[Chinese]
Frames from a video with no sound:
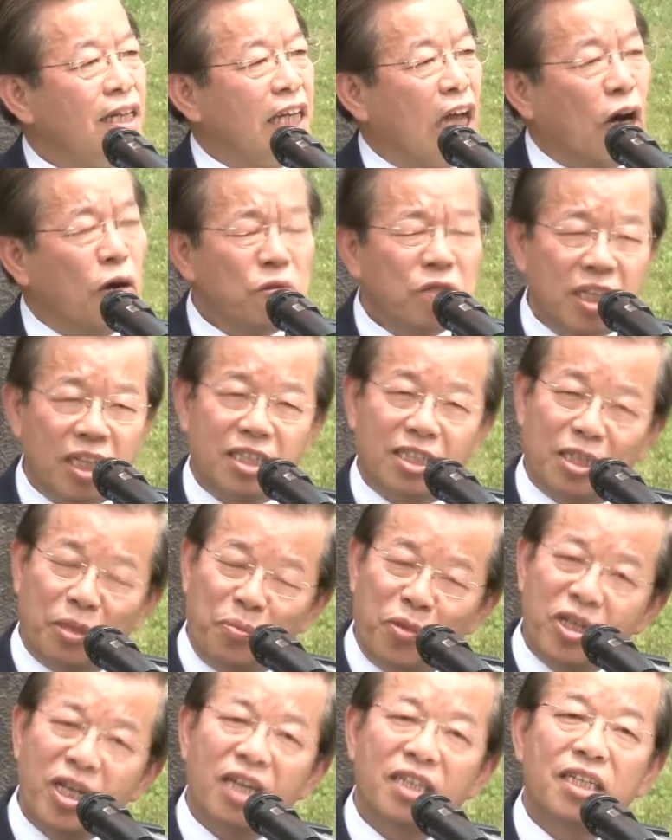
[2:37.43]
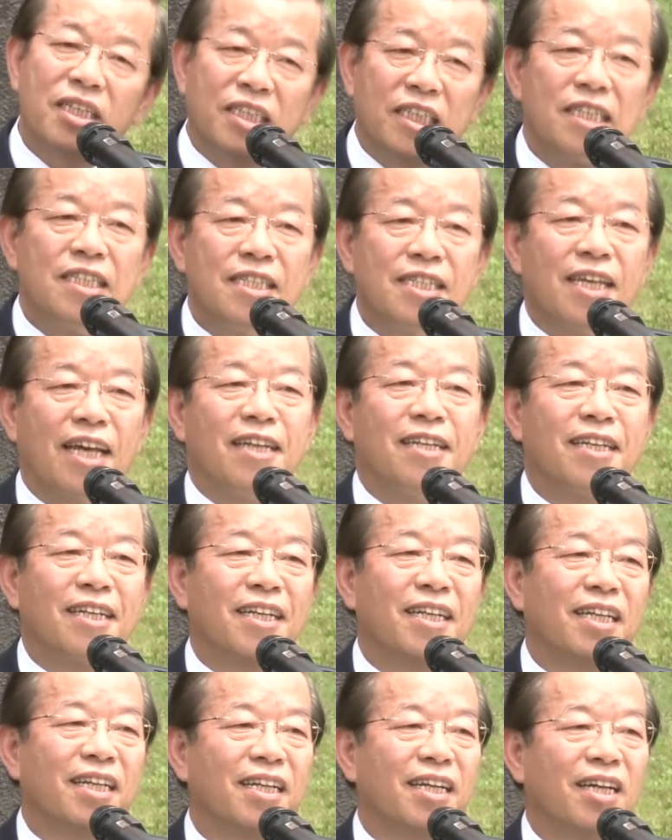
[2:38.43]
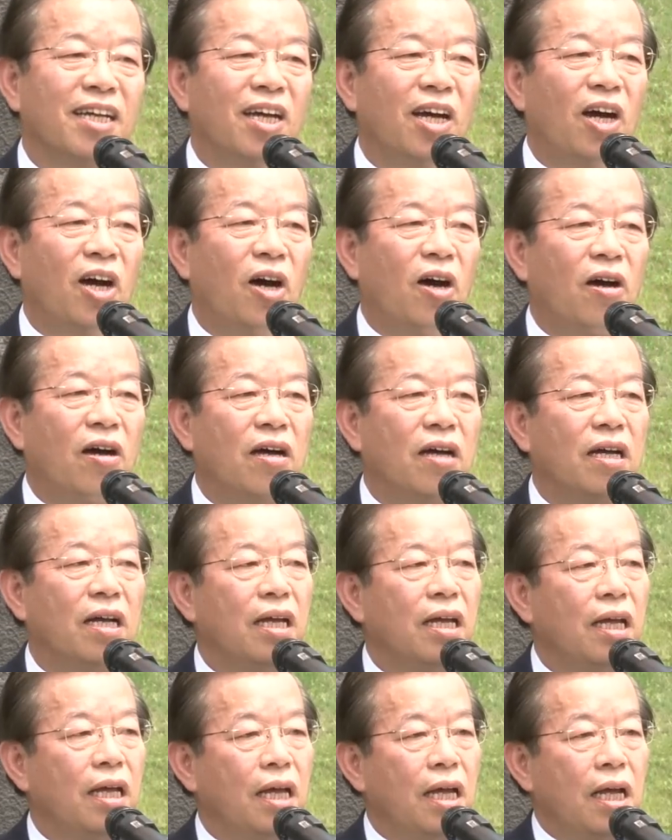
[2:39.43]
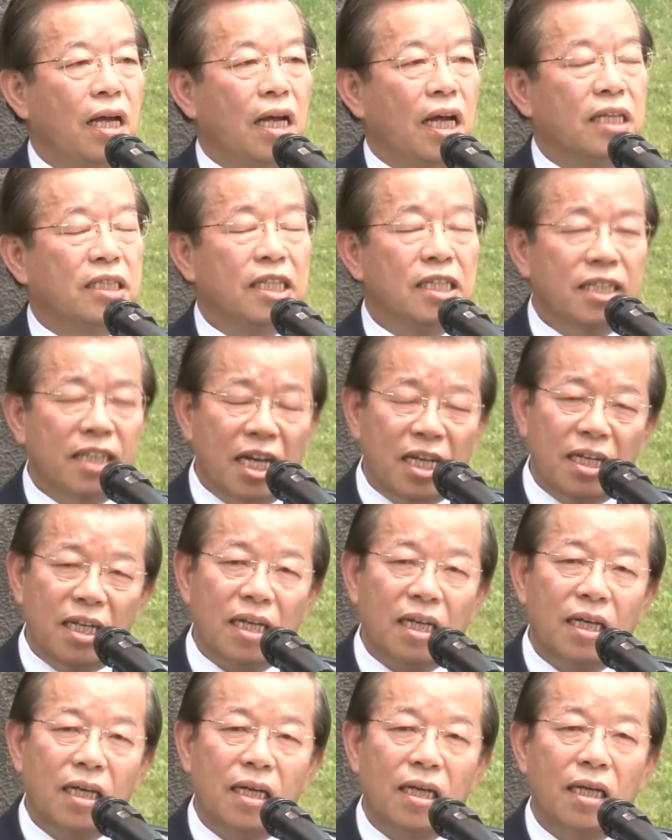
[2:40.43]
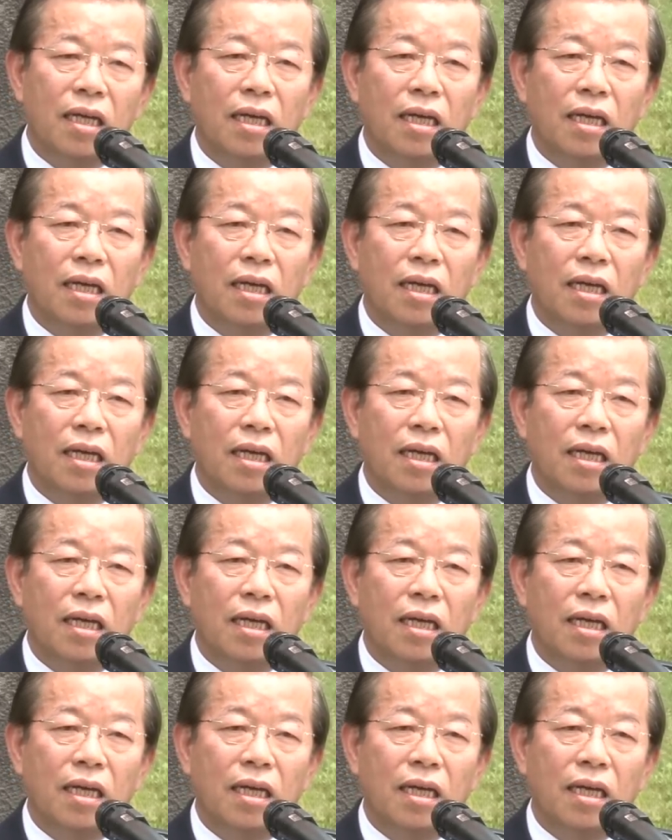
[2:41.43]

了解什么样的精神，啊、哦？那今天呢，